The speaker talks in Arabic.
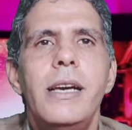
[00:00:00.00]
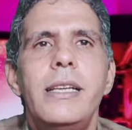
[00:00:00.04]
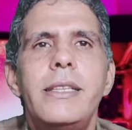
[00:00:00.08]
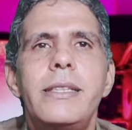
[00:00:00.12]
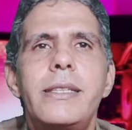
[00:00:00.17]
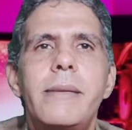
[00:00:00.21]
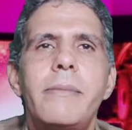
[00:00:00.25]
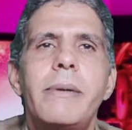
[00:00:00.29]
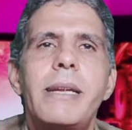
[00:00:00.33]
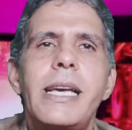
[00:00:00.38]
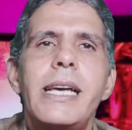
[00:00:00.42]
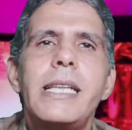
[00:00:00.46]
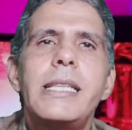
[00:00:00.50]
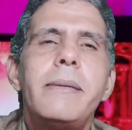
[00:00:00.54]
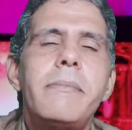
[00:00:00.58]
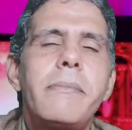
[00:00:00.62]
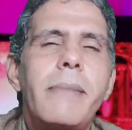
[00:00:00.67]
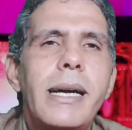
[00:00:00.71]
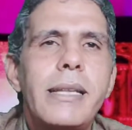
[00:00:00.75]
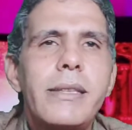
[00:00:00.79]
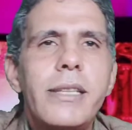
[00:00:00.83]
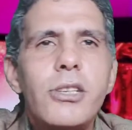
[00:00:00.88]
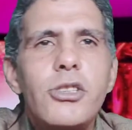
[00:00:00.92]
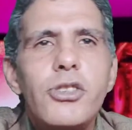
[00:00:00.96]
انت بني ادم
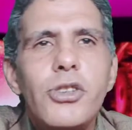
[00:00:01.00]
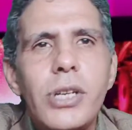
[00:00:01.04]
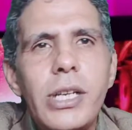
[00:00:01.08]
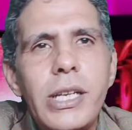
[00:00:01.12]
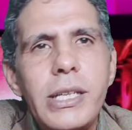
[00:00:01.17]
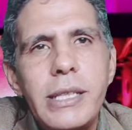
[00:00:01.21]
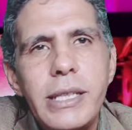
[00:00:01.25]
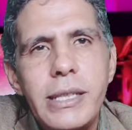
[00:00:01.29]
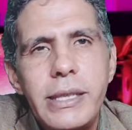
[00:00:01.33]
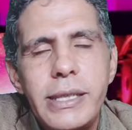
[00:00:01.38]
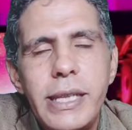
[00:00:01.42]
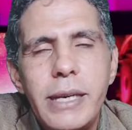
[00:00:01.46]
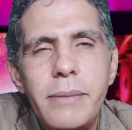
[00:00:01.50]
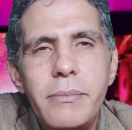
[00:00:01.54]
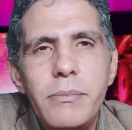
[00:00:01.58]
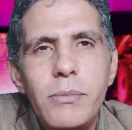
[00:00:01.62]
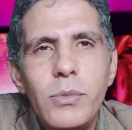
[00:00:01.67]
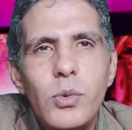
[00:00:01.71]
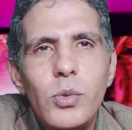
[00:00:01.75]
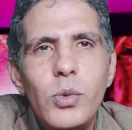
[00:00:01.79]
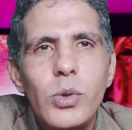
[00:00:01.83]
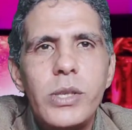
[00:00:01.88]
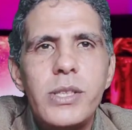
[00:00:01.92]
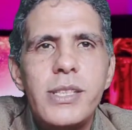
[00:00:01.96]
ما عندكش ريحه
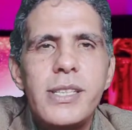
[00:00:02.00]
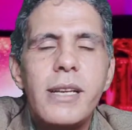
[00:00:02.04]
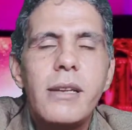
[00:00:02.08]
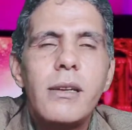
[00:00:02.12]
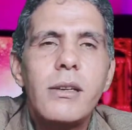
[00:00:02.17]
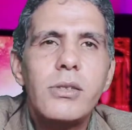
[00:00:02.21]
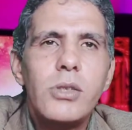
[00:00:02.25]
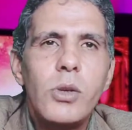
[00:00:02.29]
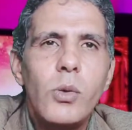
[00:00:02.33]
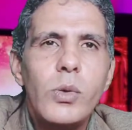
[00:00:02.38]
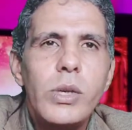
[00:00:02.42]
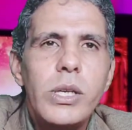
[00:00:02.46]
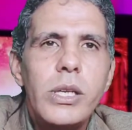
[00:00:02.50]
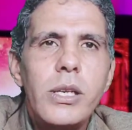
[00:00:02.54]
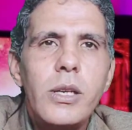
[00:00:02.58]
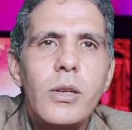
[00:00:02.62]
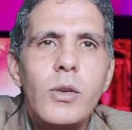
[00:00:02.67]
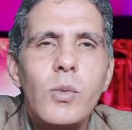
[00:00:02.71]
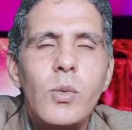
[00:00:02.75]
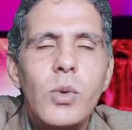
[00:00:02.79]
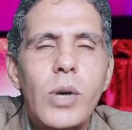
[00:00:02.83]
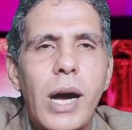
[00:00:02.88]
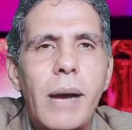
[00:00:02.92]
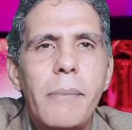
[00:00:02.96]
الدم ولسانك
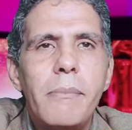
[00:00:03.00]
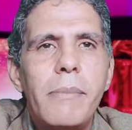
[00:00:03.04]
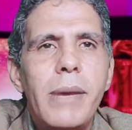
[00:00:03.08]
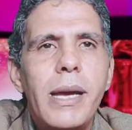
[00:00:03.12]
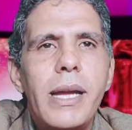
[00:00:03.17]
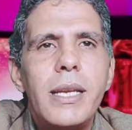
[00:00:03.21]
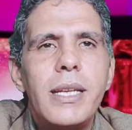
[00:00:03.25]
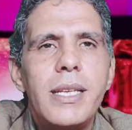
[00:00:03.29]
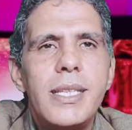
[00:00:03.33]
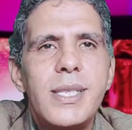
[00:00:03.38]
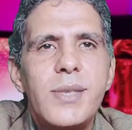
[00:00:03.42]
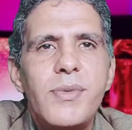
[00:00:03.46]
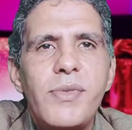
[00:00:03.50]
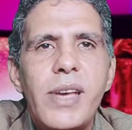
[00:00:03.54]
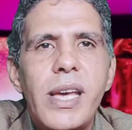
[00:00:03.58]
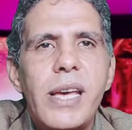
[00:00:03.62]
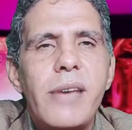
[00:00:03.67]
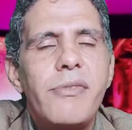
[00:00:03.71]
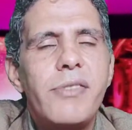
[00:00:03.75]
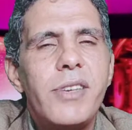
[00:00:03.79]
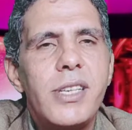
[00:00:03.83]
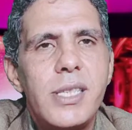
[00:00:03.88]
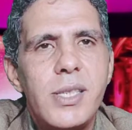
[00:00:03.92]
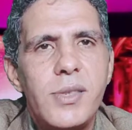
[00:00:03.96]
طويل وعمال
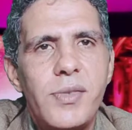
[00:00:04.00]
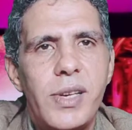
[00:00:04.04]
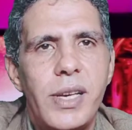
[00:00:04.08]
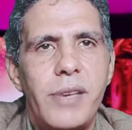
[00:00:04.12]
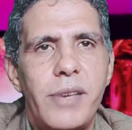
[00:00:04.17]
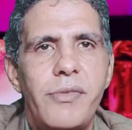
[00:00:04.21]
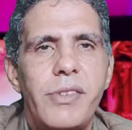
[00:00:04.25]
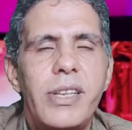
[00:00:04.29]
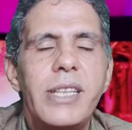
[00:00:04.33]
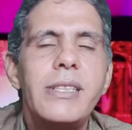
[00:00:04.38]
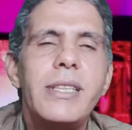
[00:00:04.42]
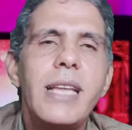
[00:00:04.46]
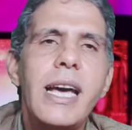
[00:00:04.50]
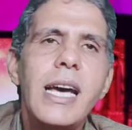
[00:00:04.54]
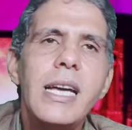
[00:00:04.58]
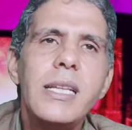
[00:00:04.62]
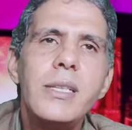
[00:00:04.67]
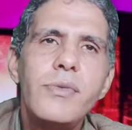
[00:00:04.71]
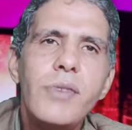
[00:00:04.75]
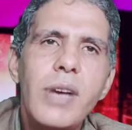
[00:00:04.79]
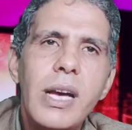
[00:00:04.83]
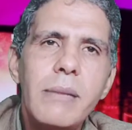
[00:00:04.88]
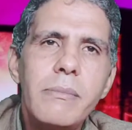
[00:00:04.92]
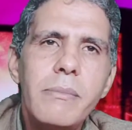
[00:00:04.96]
اسفاف اسفاف انت
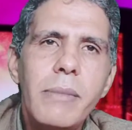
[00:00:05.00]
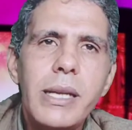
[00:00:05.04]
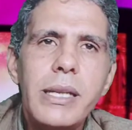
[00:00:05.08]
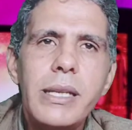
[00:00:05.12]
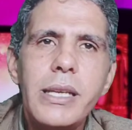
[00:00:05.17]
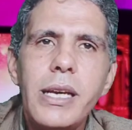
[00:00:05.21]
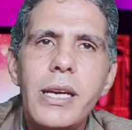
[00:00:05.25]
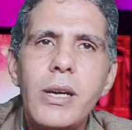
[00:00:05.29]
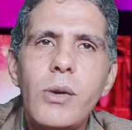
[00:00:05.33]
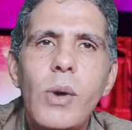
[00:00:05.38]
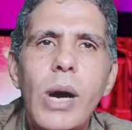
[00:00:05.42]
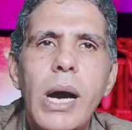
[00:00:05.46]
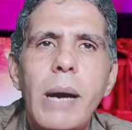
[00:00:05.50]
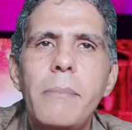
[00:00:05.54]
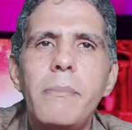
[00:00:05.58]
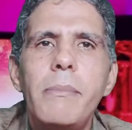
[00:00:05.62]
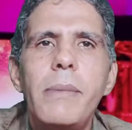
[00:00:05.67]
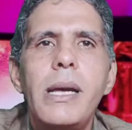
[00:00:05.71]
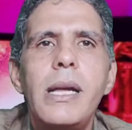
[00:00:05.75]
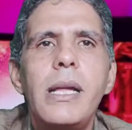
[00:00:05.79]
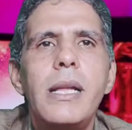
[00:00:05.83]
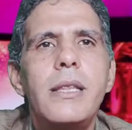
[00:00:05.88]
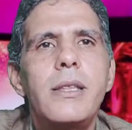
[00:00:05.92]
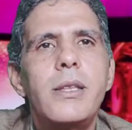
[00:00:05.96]
قاعد في المانيا
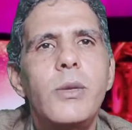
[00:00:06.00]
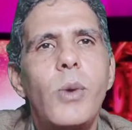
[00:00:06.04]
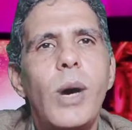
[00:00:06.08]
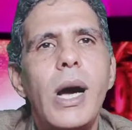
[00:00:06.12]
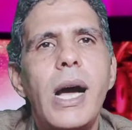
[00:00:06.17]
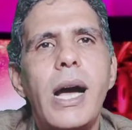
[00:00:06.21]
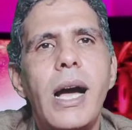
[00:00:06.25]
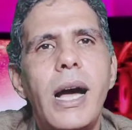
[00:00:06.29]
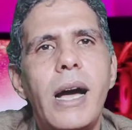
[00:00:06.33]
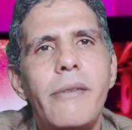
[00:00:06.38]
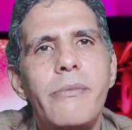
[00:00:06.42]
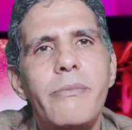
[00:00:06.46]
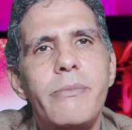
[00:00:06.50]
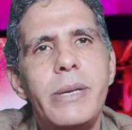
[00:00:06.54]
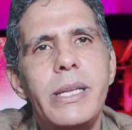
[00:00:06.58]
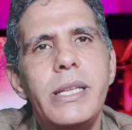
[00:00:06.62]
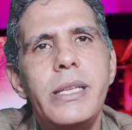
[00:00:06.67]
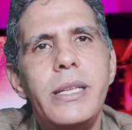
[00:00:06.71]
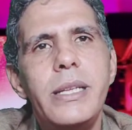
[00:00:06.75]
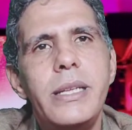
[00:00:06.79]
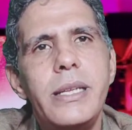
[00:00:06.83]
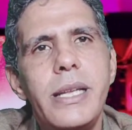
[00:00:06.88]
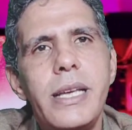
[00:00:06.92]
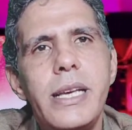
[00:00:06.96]
وعمال توقع
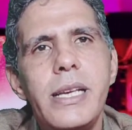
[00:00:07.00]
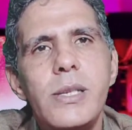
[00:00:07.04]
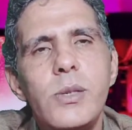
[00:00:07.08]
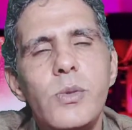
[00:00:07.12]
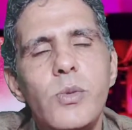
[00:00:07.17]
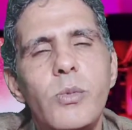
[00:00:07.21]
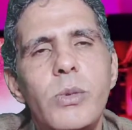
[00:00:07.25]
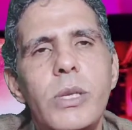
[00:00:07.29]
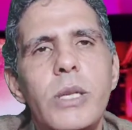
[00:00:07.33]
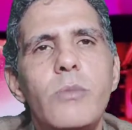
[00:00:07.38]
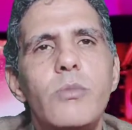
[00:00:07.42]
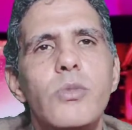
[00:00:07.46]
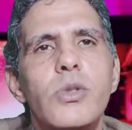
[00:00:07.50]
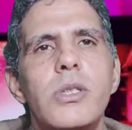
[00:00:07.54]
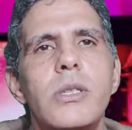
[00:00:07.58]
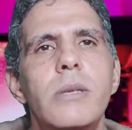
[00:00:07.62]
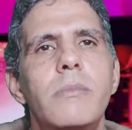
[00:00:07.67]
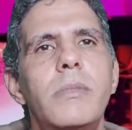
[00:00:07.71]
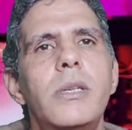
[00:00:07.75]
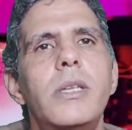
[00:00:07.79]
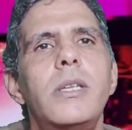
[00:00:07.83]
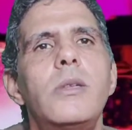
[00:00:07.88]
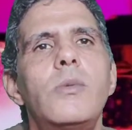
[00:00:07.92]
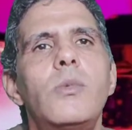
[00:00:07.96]
بين الناس وبين
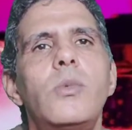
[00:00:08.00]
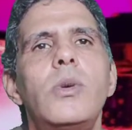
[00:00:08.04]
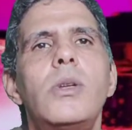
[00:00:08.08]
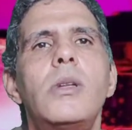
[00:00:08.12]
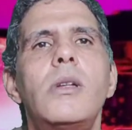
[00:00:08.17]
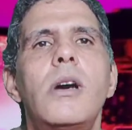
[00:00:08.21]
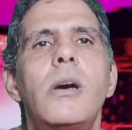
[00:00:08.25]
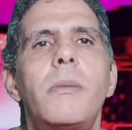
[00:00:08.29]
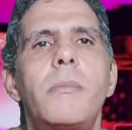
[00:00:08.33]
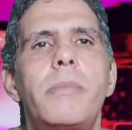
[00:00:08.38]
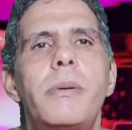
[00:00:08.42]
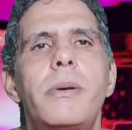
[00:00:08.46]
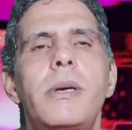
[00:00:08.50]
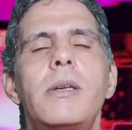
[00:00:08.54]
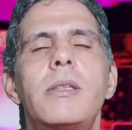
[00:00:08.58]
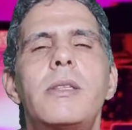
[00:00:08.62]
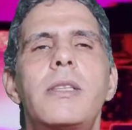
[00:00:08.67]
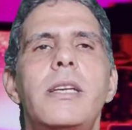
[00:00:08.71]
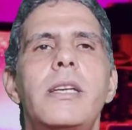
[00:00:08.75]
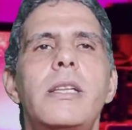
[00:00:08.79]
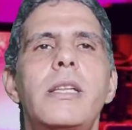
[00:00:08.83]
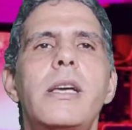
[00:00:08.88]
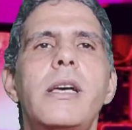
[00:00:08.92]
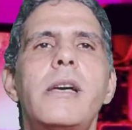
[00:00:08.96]
المسلمين
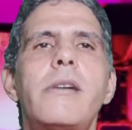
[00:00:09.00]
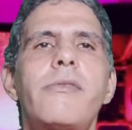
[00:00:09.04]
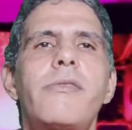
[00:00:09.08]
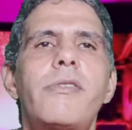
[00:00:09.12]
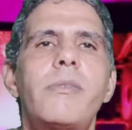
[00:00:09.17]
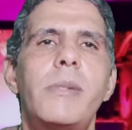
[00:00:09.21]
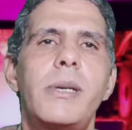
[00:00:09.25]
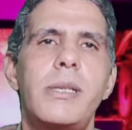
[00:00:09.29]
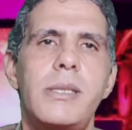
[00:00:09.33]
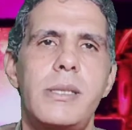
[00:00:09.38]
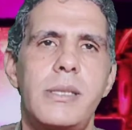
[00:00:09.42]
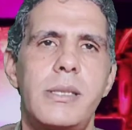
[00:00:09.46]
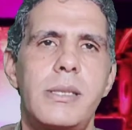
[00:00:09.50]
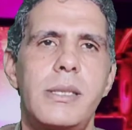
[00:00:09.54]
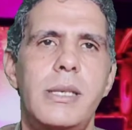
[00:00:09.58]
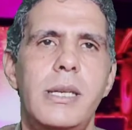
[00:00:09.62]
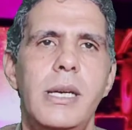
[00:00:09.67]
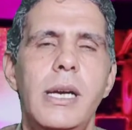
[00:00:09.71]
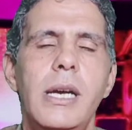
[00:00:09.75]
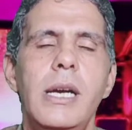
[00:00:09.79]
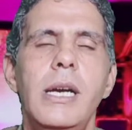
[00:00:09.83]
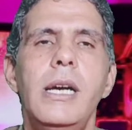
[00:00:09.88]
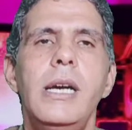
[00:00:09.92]
والقباط هنا في مصر